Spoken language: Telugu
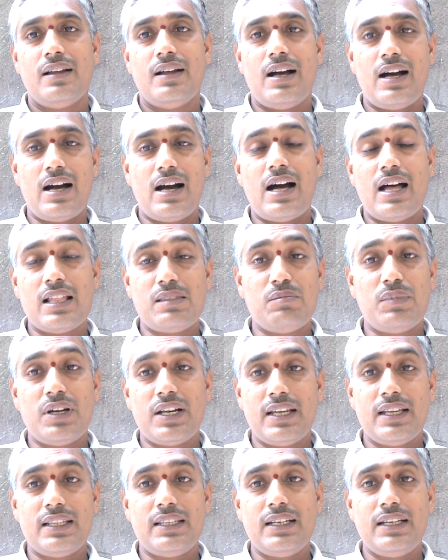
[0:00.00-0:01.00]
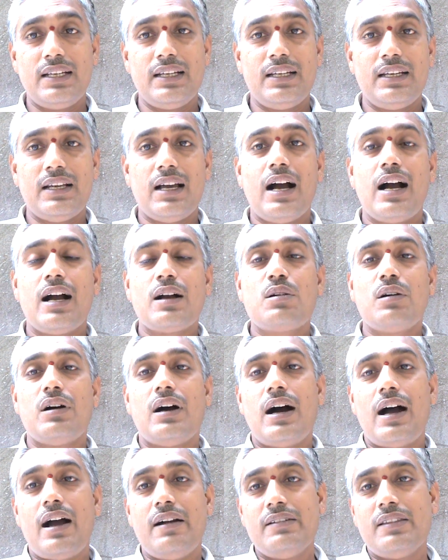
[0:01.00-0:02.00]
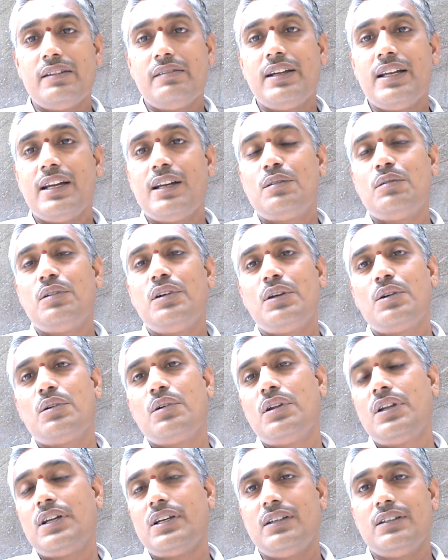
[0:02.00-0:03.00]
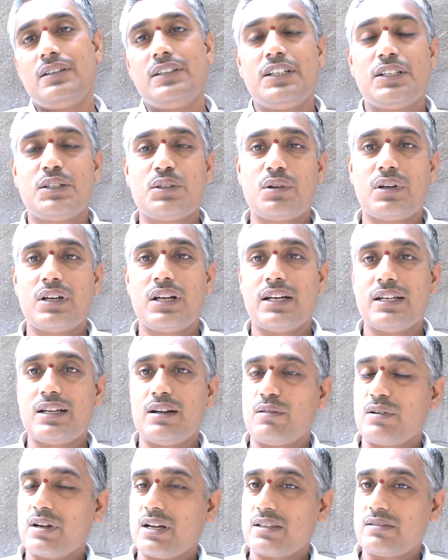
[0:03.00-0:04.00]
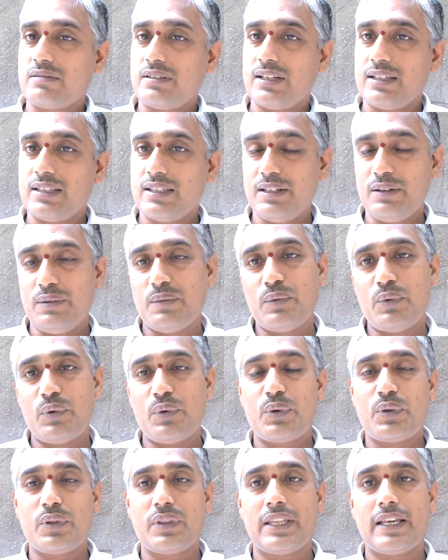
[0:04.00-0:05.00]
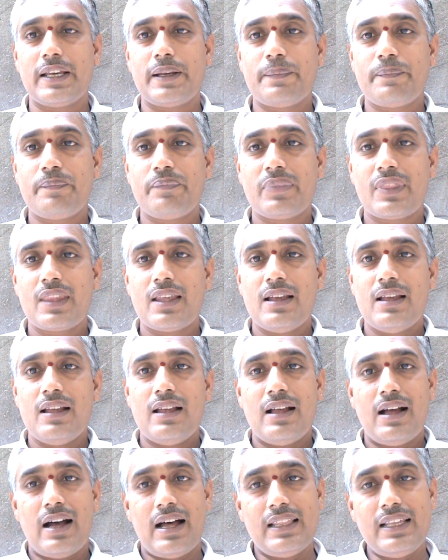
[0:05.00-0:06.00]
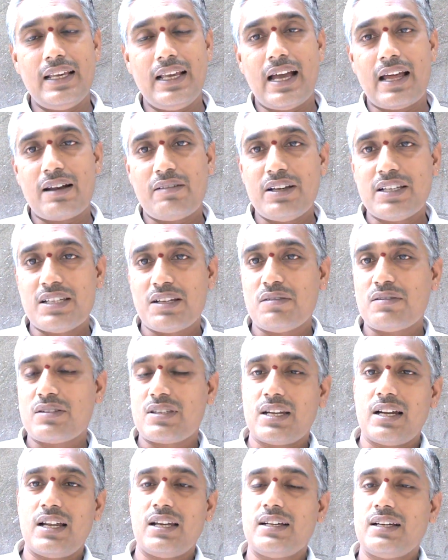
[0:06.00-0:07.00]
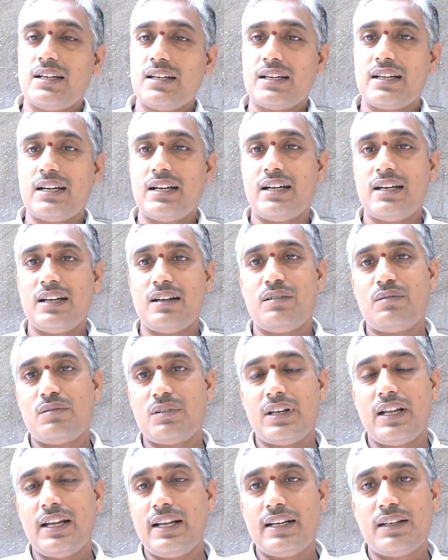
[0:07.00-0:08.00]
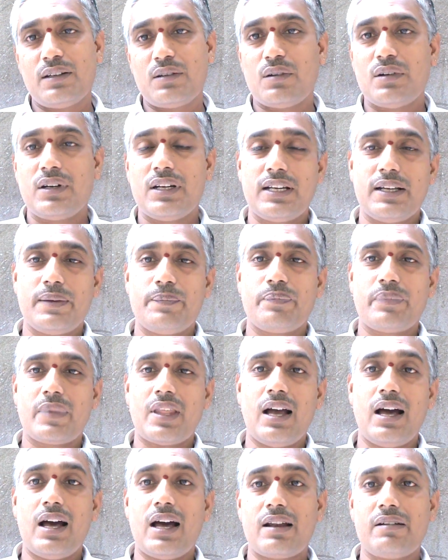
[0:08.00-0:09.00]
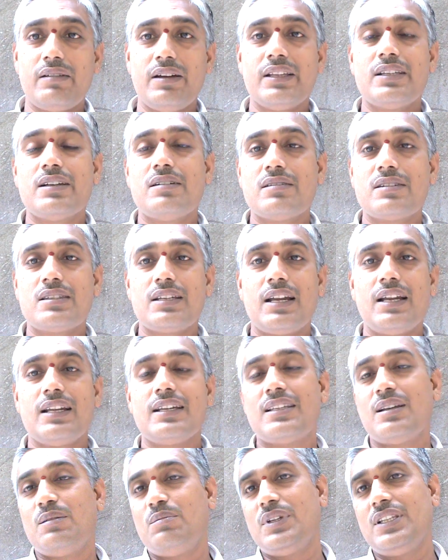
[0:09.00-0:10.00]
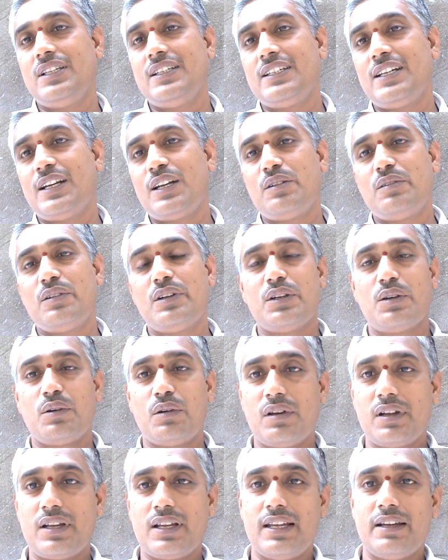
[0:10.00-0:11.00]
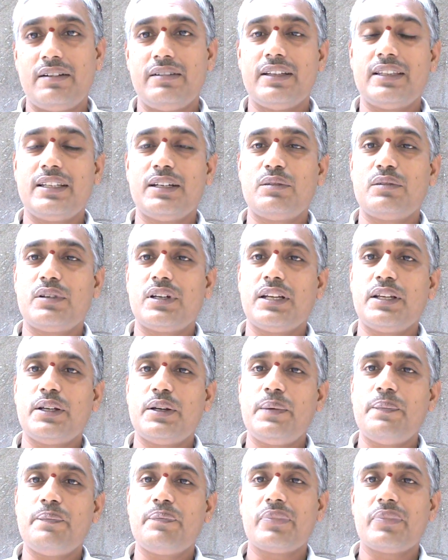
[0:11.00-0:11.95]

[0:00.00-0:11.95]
ఆ ఆత్మ అనేది ఆ ఆ విధమైనటువంటి కోరికలు తీర్చుకోవడానికి అవకాశం అనేది ఉంటుంది అదే అరవై సంవత్సరాలు కనుక ఉన్నాయి అనుకోండి ఆ అరవై సంవత్సరాలకు సంబంధించినటువంటి కోరికలు ఏవైతే ఉన్నాయో